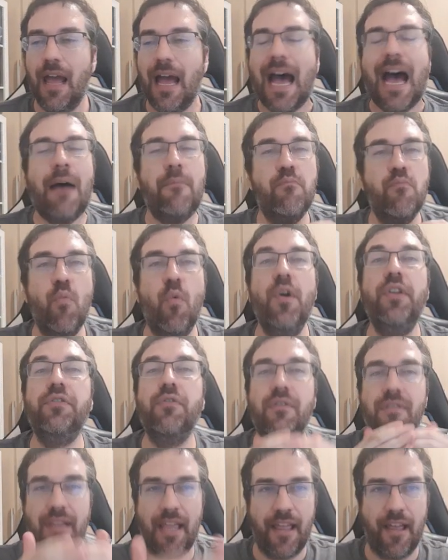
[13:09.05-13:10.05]
Há
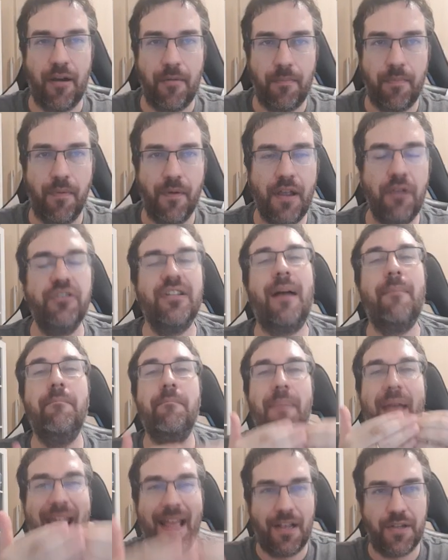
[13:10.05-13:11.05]
muito tempo eu já
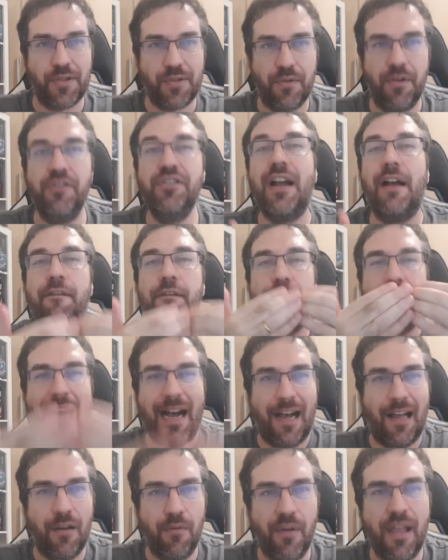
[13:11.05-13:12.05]
peço, eu já
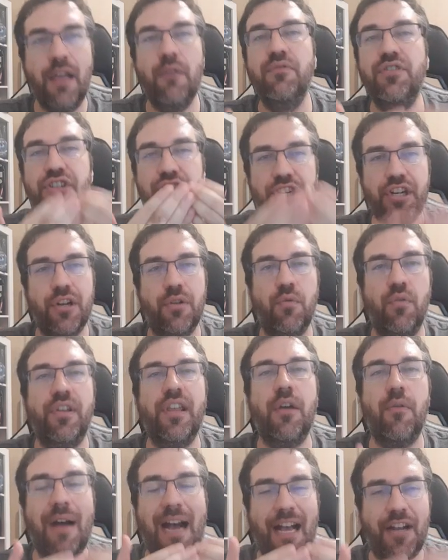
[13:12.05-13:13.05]
falo, eu digo
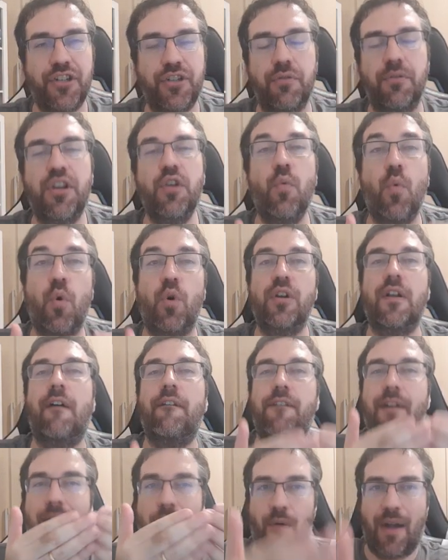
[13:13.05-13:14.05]
que eu acho que o World of
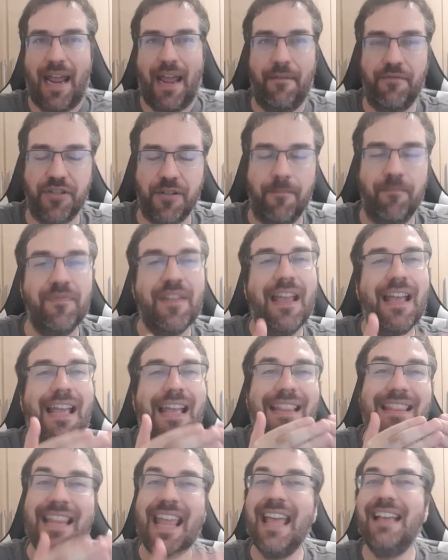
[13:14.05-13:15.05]
Warcraft,
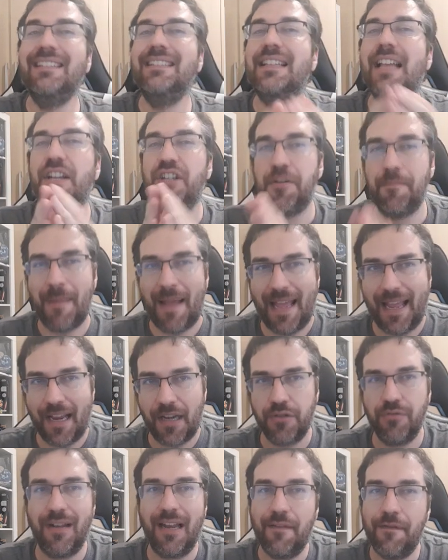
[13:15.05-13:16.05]
nesse
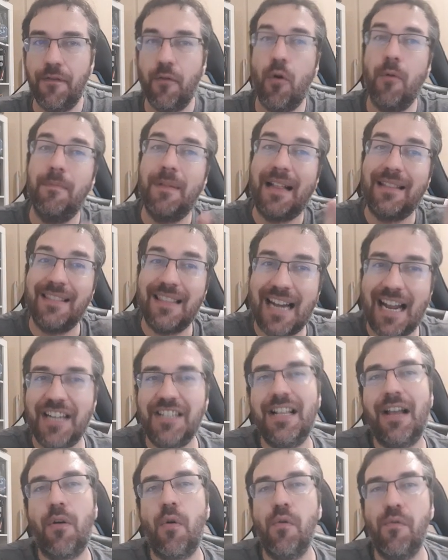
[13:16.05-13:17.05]
aspecto, ele ficou para trás
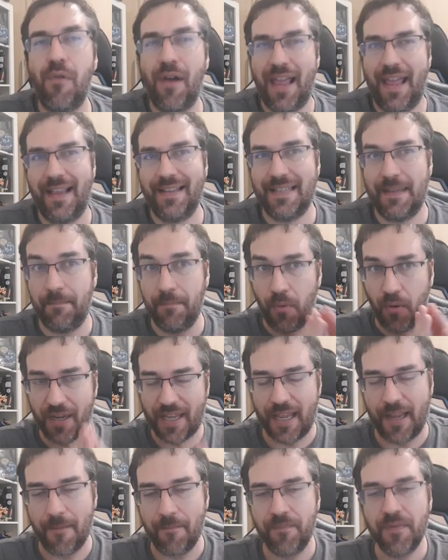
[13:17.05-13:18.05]
da concorrência. Por
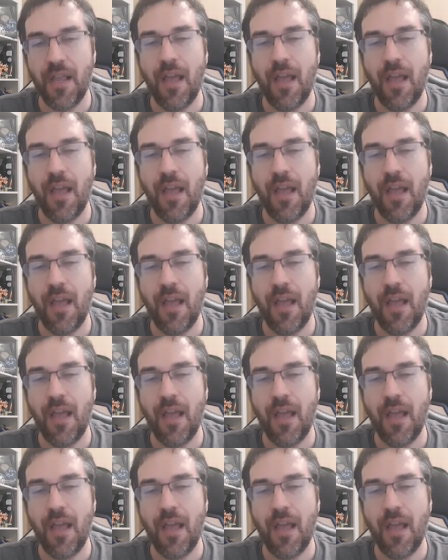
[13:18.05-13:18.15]
quê?